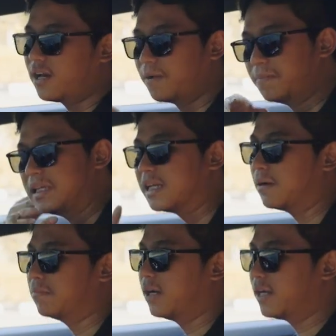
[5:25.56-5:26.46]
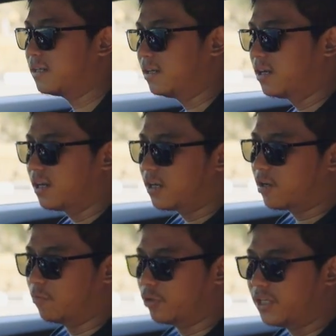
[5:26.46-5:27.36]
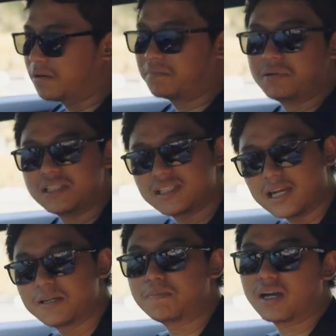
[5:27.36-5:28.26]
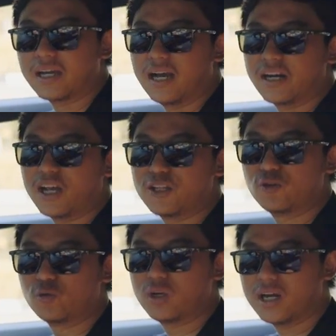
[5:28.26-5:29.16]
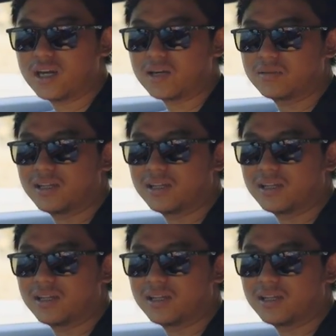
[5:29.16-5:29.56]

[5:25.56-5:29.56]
lebih nyaman kemudian bisa dipakai harian juga